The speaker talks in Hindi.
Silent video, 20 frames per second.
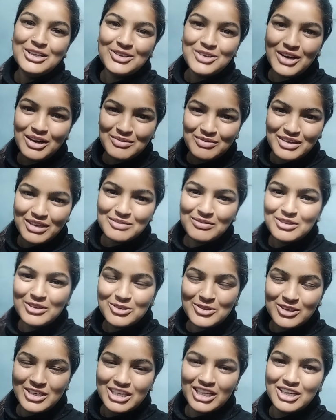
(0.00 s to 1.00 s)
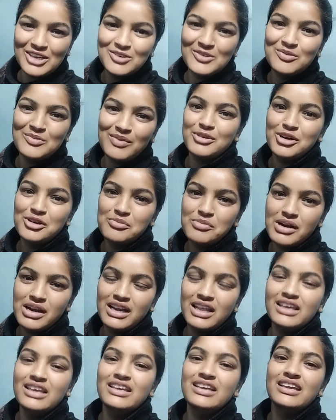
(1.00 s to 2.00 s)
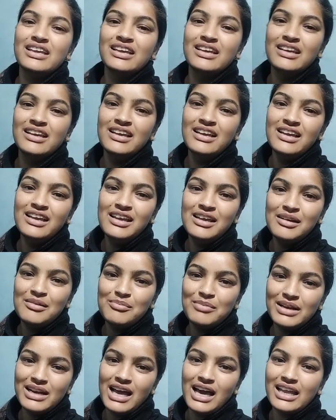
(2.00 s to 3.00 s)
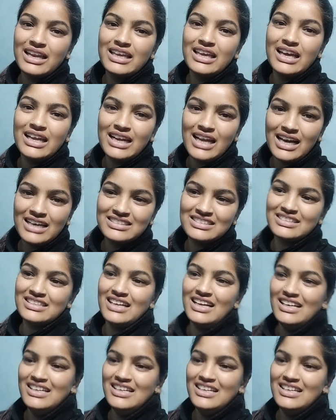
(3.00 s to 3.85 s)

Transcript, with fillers: तो अभी अभी उठी हूँ मैं बड्डी बना रही है नाश्ता